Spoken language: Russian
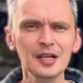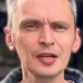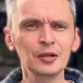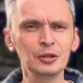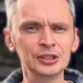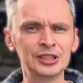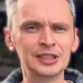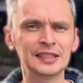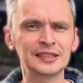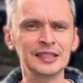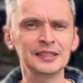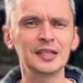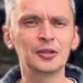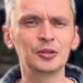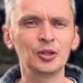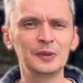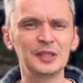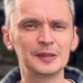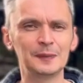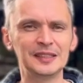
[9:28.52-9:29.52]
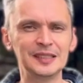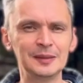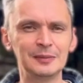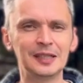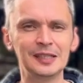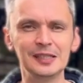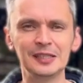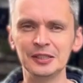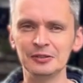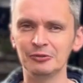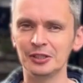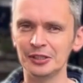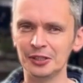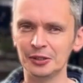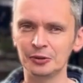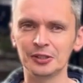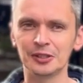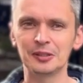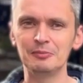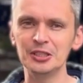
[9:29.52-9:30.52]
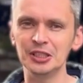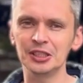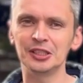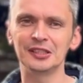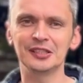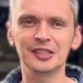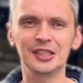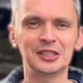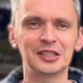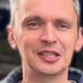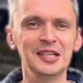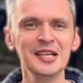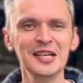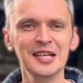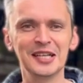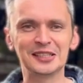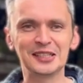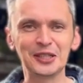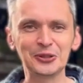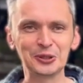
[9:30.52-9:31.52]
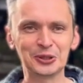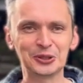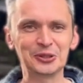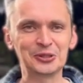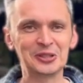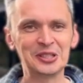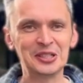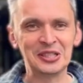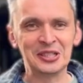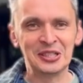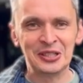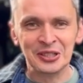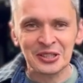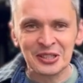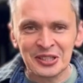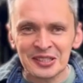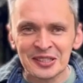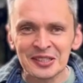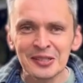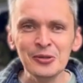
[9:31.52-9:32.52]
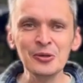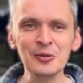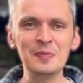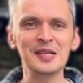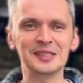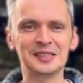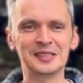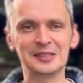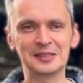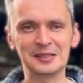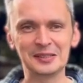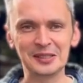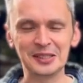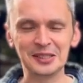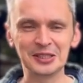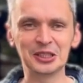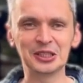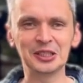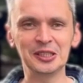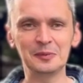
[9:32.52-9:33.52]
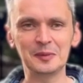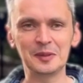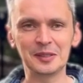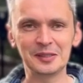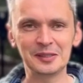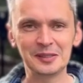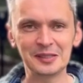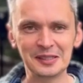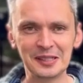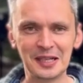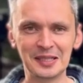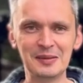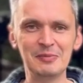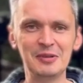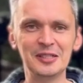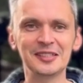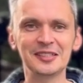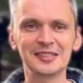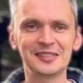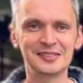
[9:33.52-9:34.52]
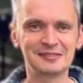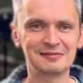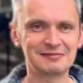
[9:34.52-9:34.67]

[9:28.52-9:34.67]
Хочу сказать огромное спасибо коллективу Антрикота, Мише и Даше за то, что любезно разрешили мне отобедать